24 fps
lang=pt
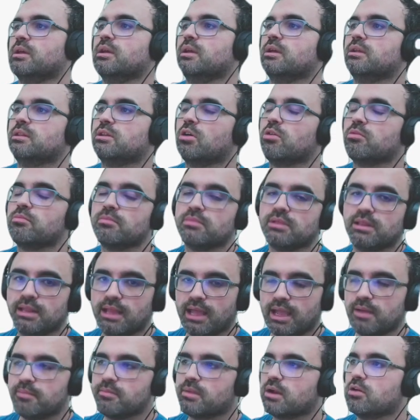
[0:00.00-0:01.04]
Então,
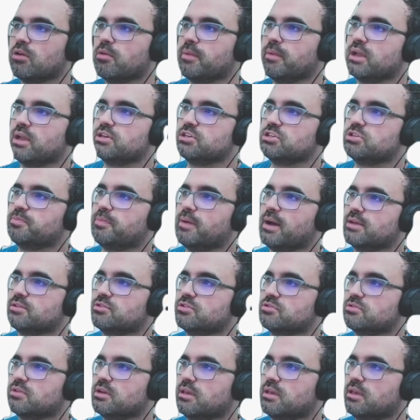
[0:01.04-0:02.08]
lembra como é que a gente passa
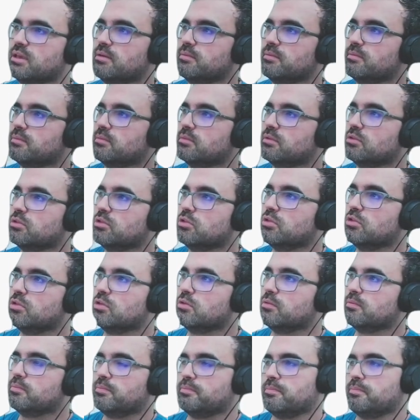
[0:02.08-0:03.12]
isso aqui hum,
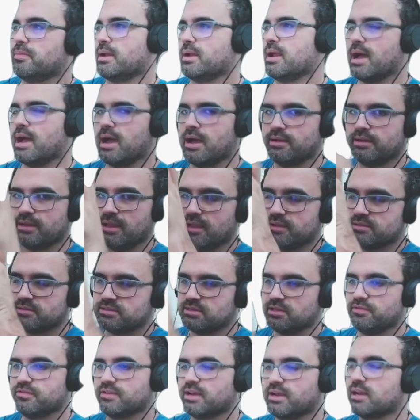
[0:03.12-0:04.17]
para, né, se
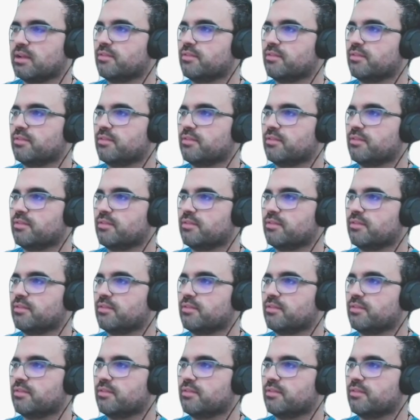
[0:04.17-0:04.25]
ele ficar na